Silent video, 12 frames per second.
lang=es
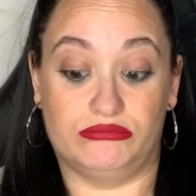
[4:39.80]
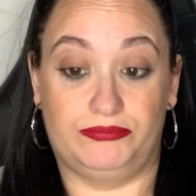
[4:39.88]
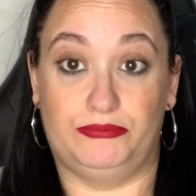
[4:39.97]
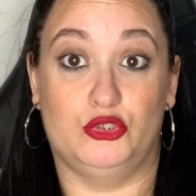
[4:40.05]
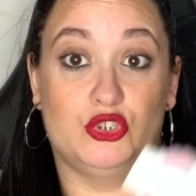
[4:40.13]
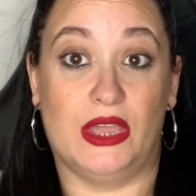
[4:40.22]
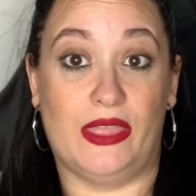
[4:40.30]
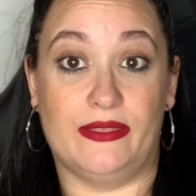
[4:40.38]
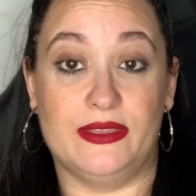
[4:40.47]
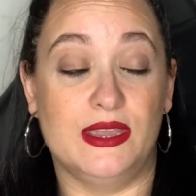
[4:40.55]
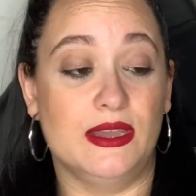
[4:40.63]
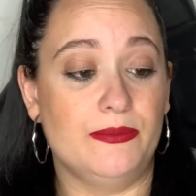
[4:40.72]
pues, cada
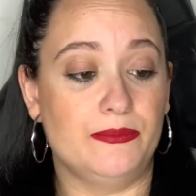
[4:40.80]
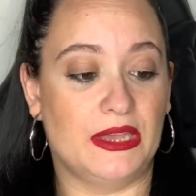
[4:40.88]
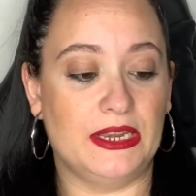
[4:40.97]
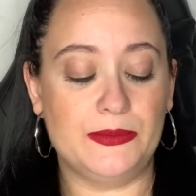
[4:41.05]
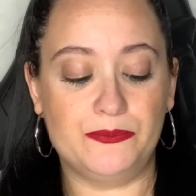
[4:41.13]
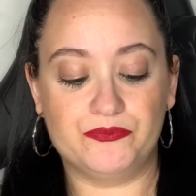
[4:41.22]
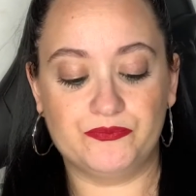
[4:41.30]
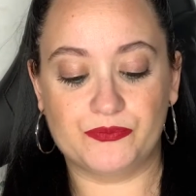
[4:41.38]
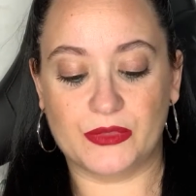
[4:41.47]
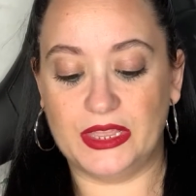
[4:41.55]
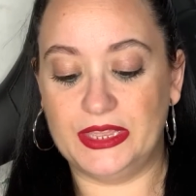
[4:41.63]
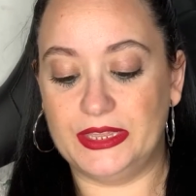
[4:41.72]
día, ¿vale?
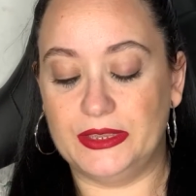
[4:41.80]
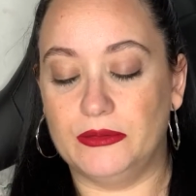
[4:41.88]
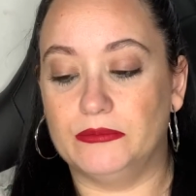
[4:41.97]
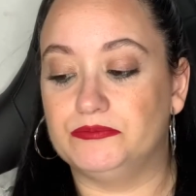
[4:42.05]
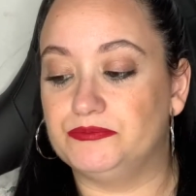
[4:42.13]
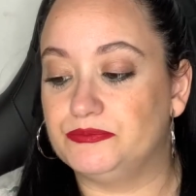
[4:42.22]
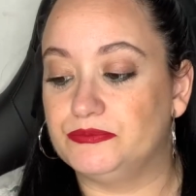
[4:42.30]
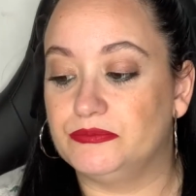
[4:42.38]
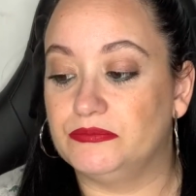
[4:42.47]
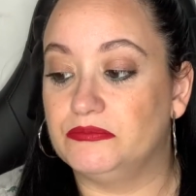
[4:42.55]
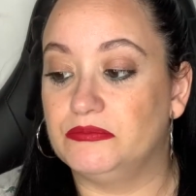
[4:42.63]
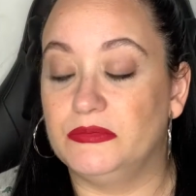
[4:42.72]
Eh,
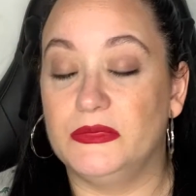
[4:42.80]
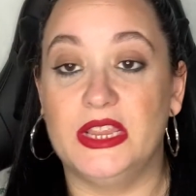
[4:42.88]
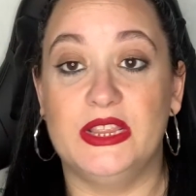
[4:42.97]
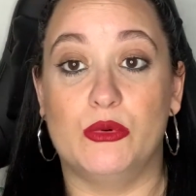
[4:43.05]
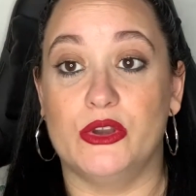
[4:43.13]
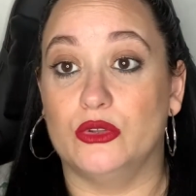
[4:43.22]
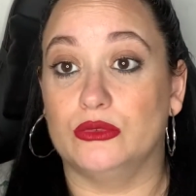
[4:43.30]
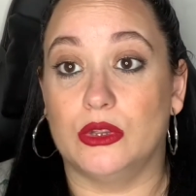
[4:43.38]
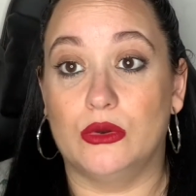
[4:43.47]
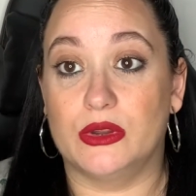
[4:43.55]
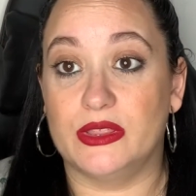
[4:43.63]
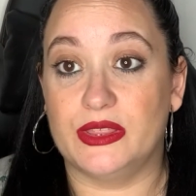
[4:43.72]
y bueno,
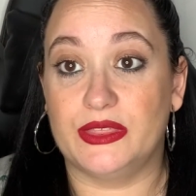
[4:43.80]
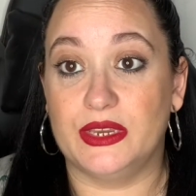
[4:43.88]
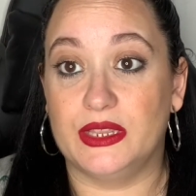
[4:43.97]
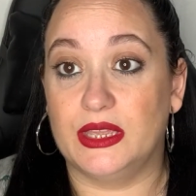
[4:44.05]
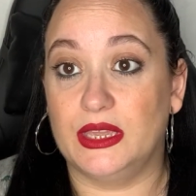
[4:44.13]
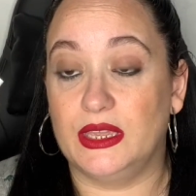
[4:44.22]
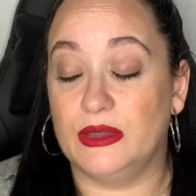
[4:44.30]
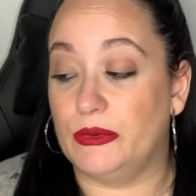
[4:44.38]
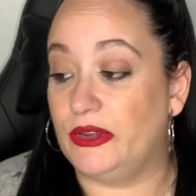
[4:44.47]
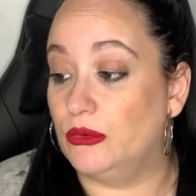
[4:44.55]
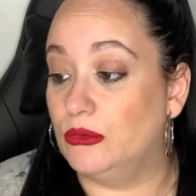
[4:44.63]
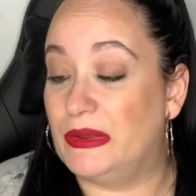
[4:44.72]
tengo que decir que,
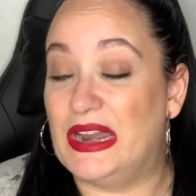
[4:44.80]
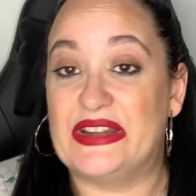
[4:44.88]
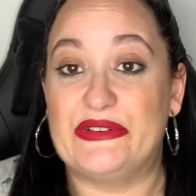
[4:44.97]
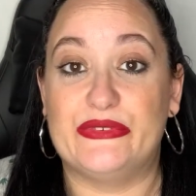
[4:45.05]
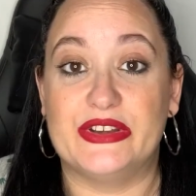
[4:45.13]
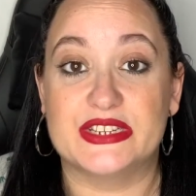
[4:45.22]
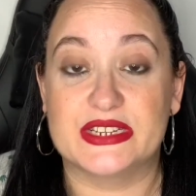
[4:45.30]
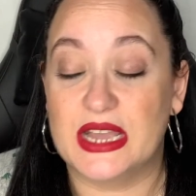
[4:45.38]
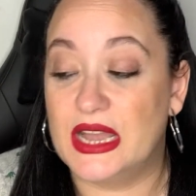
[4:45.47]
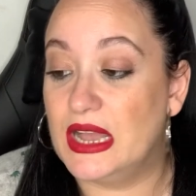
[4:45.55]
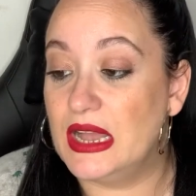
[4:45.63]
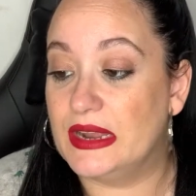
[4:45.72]
bueno, para
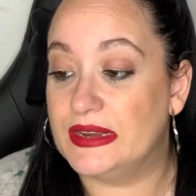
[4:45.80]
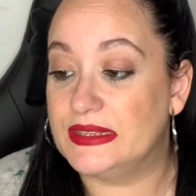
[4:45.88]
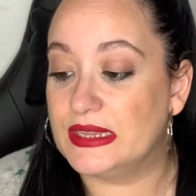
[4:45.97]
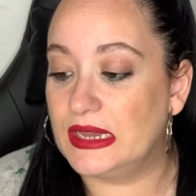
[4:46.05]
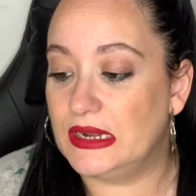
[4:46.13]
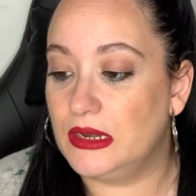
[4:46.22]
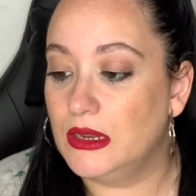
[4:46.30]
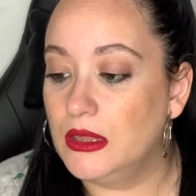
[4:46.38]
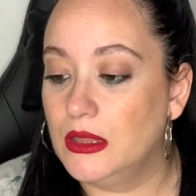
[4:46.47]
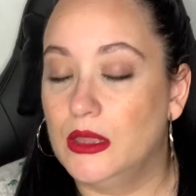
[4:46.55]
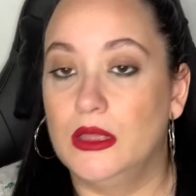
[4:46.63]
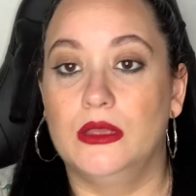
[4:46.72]
refrescar y tal,
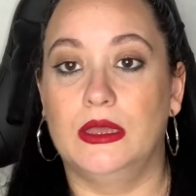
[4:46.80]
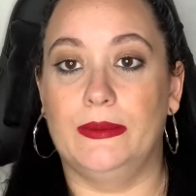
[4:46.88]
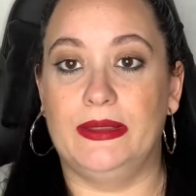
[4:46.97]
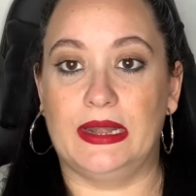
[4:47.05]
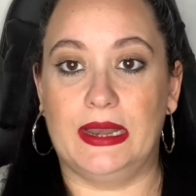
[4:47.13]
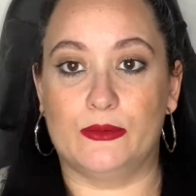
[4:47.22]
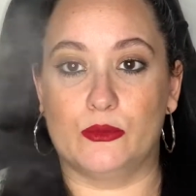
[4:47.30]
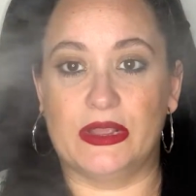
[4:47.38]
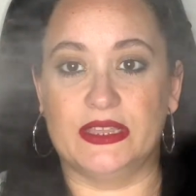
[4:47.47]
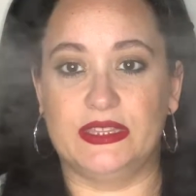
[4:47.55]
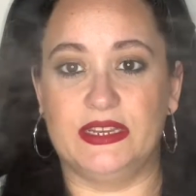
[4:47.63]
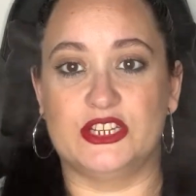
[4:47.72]
a ver, la bruma que
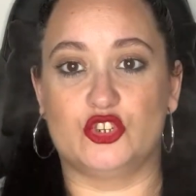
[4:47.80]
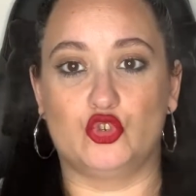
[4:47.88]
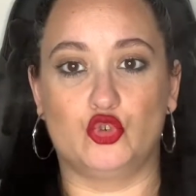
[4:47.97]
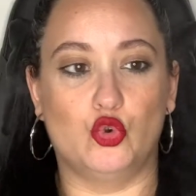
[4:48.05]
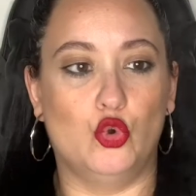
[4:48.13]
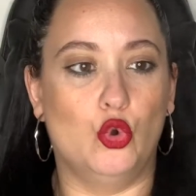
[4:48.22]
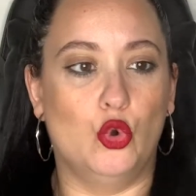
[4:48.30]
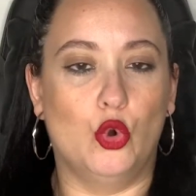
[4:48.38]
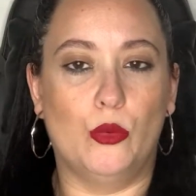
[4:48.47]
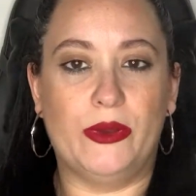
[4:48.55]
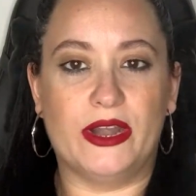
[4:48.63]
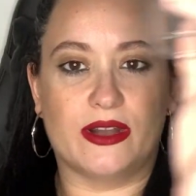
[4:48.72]
tiene es
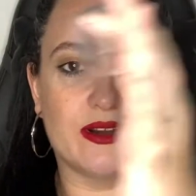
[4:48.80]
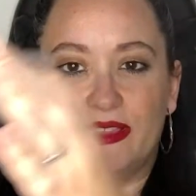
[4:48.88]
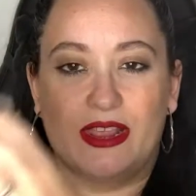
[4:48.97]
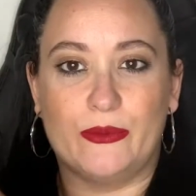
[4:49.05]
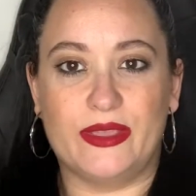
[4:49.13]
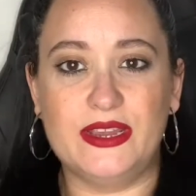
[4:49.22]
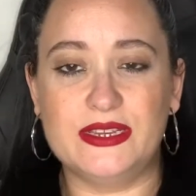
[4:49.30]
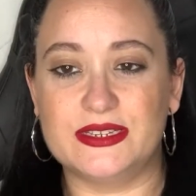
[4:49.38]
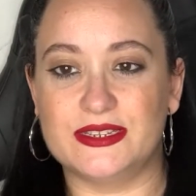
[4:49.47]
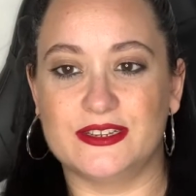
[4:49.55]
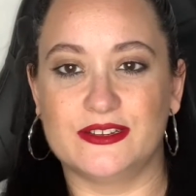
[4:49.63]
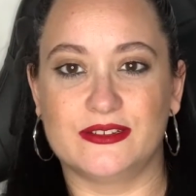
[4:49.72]
súper, ya lo
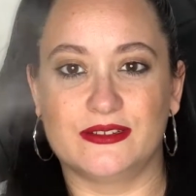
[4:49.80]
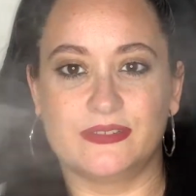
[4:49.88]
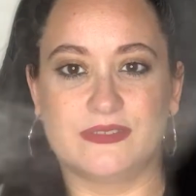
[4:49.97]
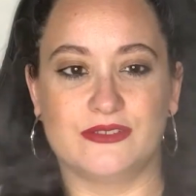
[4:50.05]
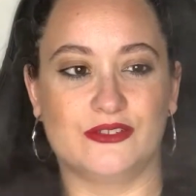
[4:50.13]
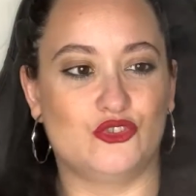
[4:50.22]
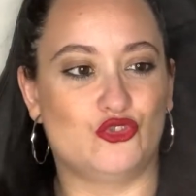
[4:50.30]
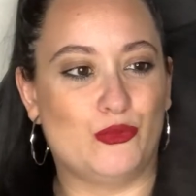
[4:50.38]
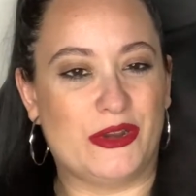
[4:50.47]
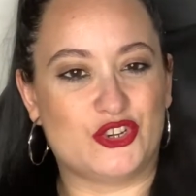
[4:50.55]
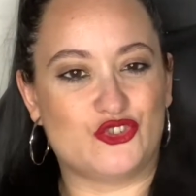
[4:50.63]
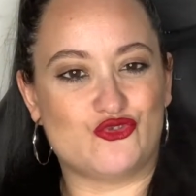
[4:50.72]
veis,
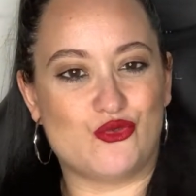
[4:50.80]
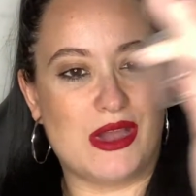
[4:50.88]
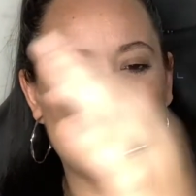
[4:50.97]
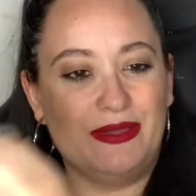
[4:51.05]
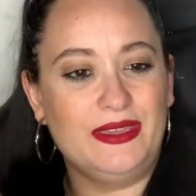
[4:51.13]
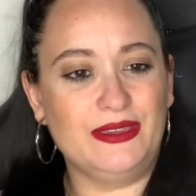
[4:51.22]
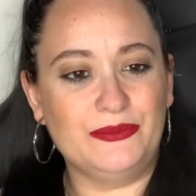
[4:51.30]
súper suave,